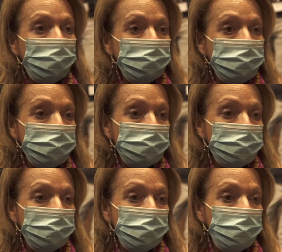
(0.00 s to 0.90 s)

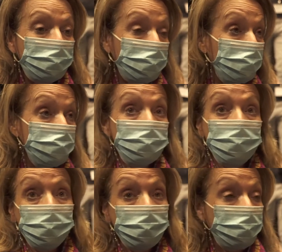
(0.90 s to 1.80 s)
y a través
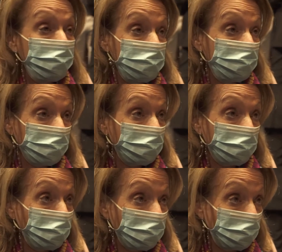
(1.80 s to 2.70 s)
de a través de internet,
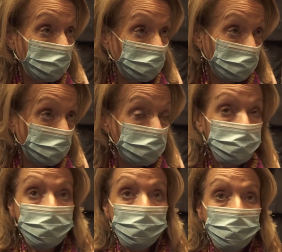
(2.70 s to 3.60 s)
obviamente, a través
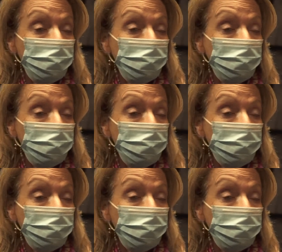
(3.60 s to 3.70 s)
de